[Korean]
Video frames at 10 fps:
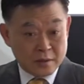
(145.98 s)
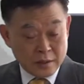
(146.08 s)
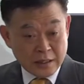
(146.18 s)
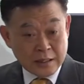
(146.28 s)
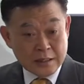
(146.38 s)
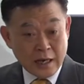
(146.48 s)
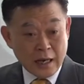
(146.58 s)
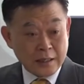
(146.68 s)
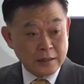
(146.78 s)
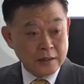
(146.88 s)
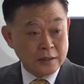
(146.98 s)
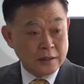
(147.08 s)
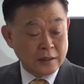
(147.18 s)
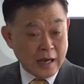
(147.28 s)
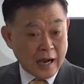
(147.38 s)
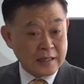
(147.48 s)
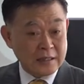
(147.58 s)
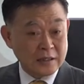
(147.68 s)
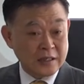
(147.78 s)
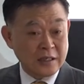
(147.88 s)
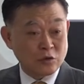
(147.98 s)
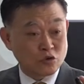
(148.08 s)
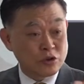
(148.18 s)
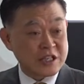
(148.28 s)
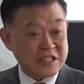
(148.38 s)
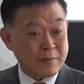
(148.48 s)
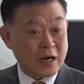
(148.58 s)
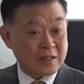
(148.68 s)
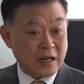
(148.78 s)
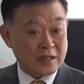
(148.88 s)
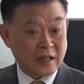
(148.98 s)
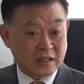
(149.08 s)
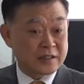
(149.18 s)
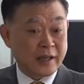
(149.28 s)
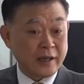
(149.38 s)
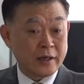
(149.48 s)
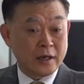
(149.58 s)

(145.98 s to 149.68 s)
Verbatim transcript: 인간들이 악인들이 둘째 사망을 당할 때 그때